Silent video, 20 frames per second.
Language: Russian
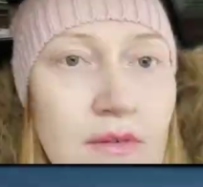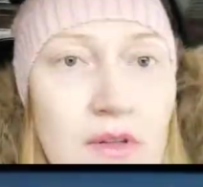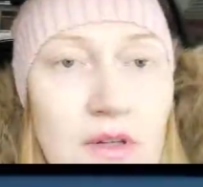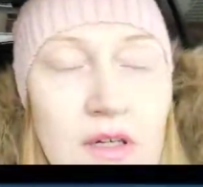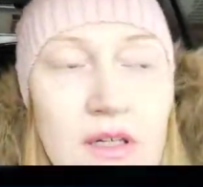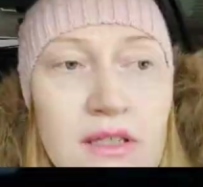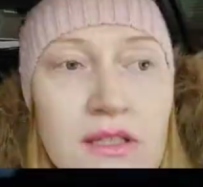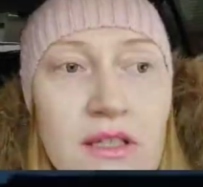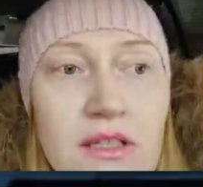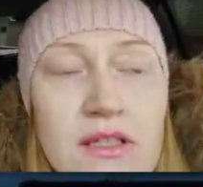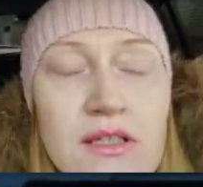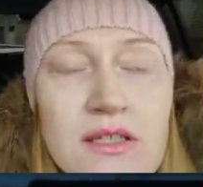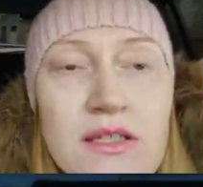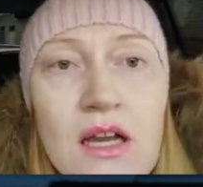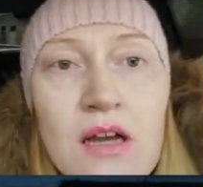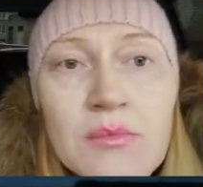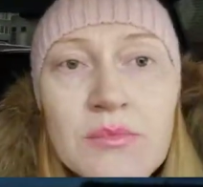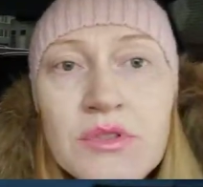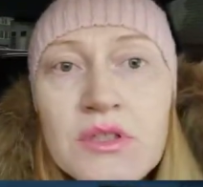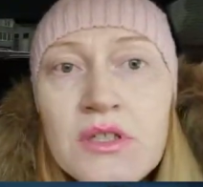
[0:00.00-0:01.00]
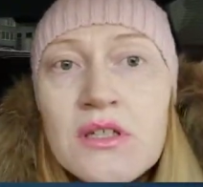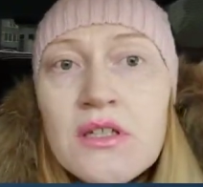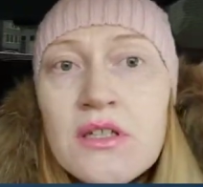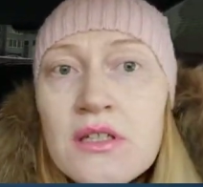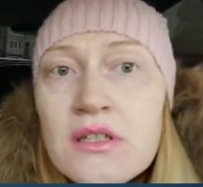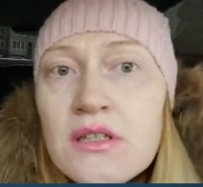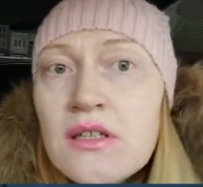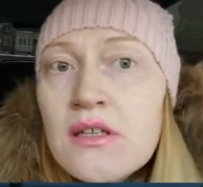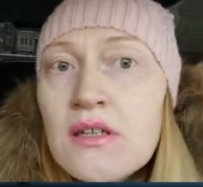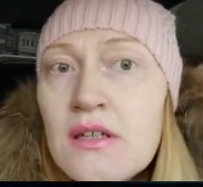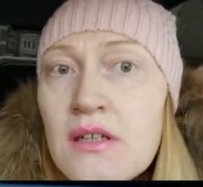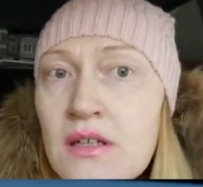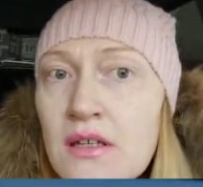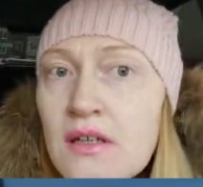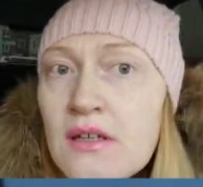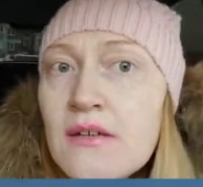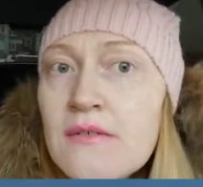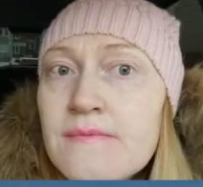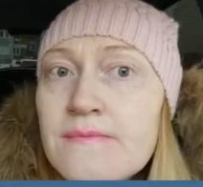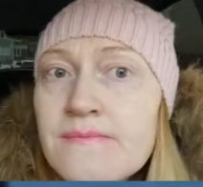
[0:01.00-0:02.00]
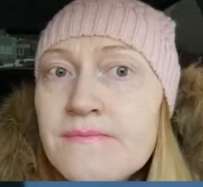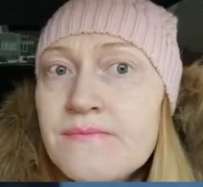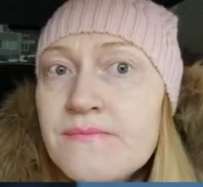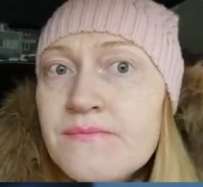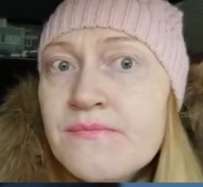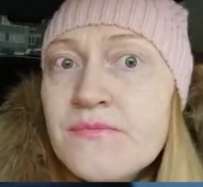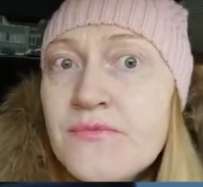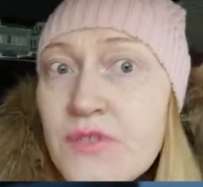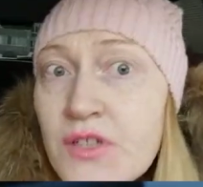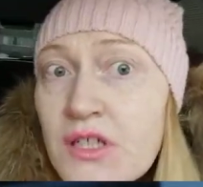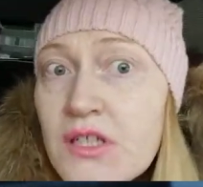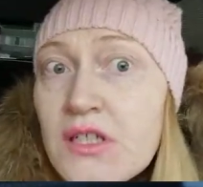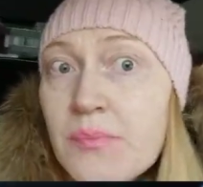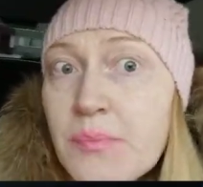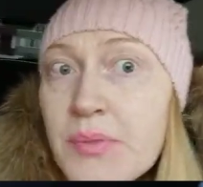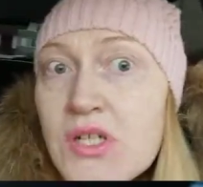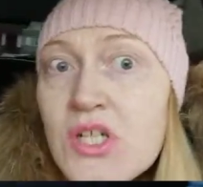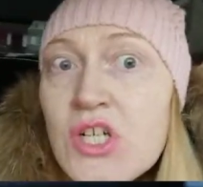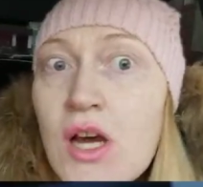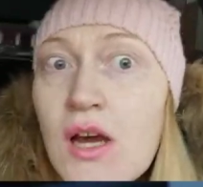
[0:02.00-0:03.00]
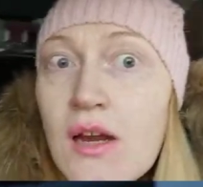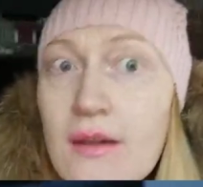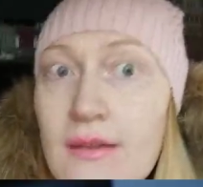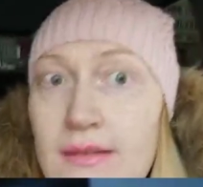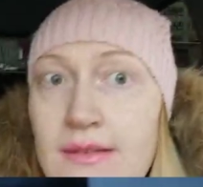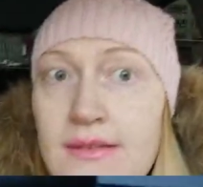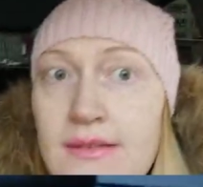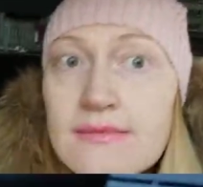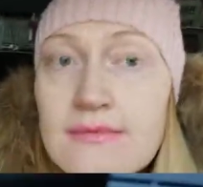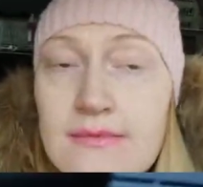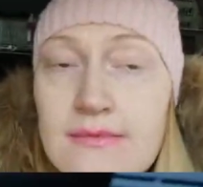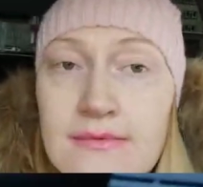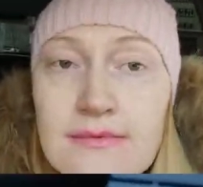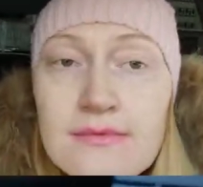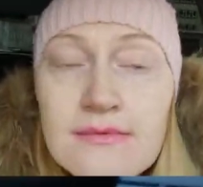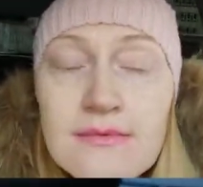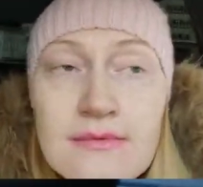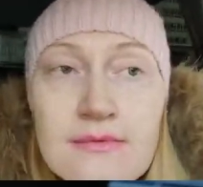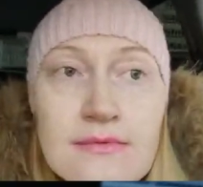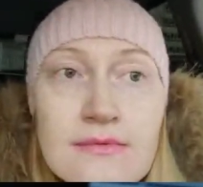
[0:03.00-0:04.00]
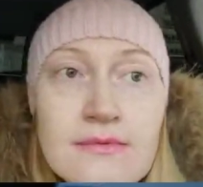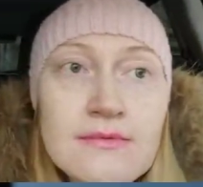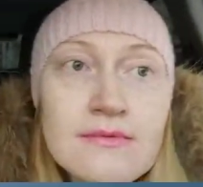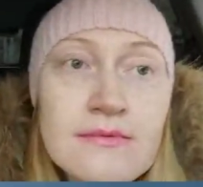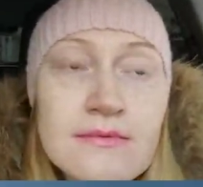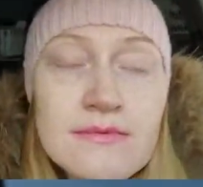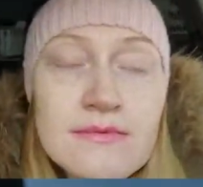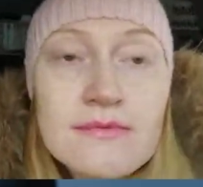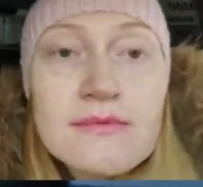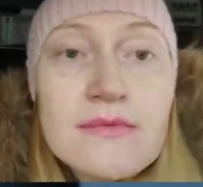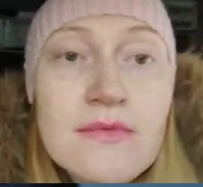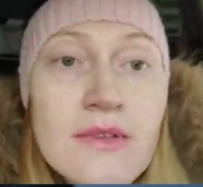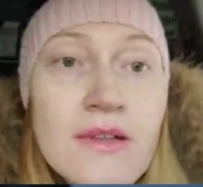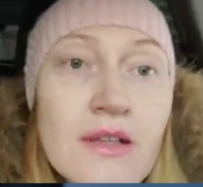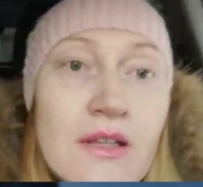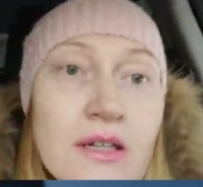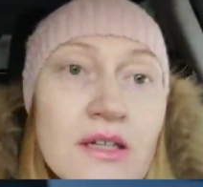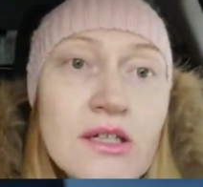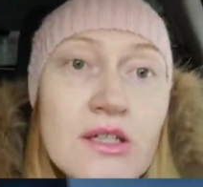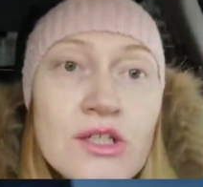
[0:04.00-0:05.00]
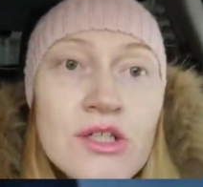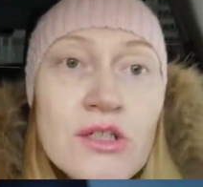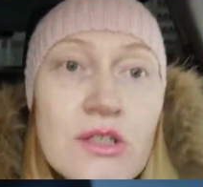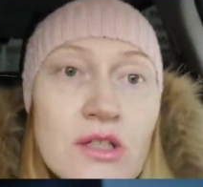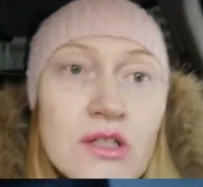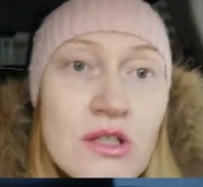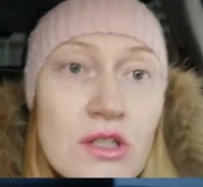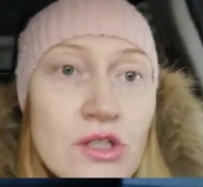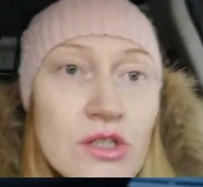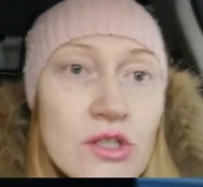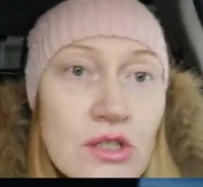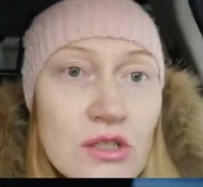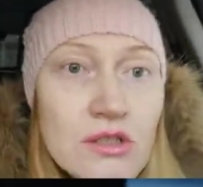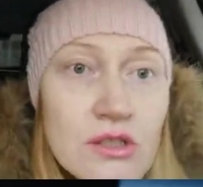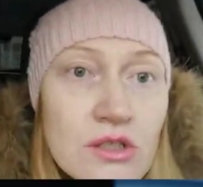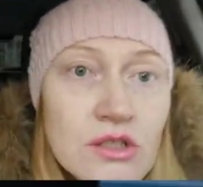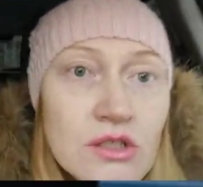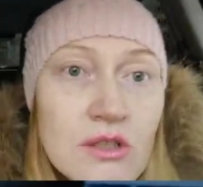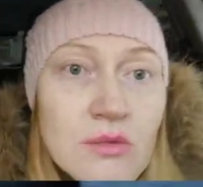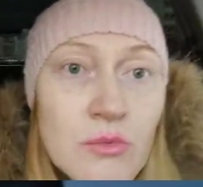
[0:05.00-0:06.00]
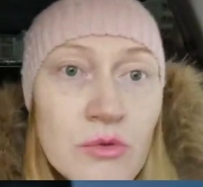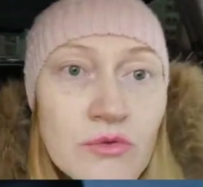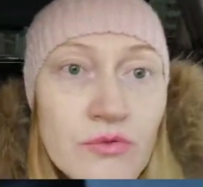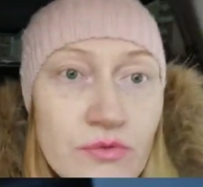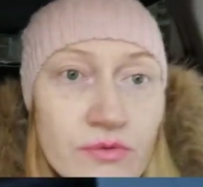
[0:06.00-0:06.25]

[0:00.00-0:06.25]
Хотя на самом деле это выход пожарный для жителей же этих же домов.